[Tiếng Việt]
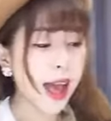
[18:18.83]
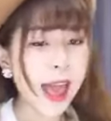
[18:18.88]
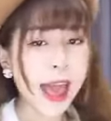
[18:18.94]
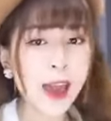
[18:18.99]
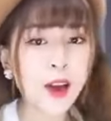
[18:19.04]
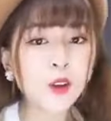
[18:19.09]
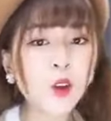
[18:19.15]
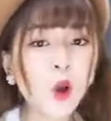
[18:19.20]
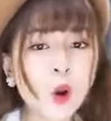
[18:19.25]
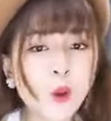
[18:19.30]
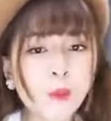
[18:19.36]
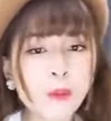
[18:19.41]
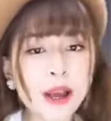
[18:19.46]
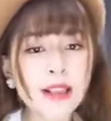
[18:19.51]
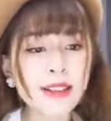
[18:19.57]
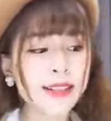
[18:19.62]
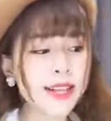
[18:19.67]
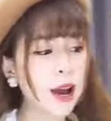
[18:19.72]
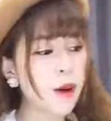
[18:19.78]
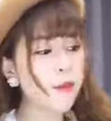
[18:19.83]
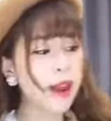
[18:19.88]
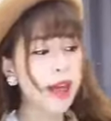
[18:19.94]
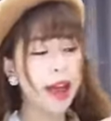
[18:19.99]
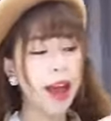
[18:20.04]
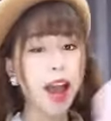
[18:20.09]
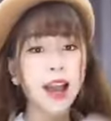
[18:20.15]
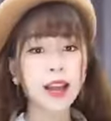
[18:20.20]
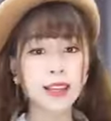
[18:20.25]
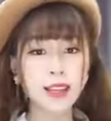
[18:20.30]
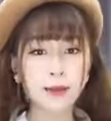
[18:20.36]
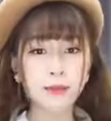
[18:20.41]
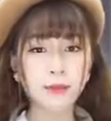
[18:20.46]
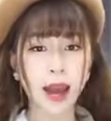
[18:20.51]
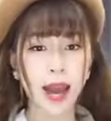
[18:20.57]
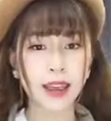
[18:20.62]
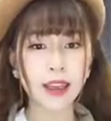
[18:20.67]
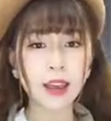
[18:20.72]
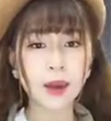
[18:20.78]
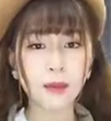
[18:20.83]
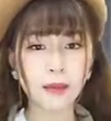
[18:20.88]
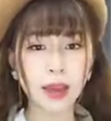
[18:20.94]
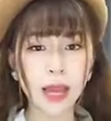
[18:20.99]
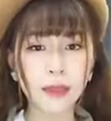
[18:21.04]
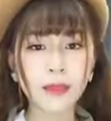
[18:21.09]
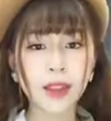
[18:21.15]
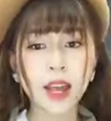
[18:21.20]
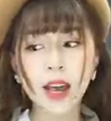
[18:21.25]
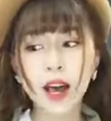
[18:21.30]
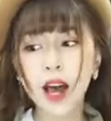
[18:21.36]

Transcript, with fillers: áo thun bên trong là 270 dùm em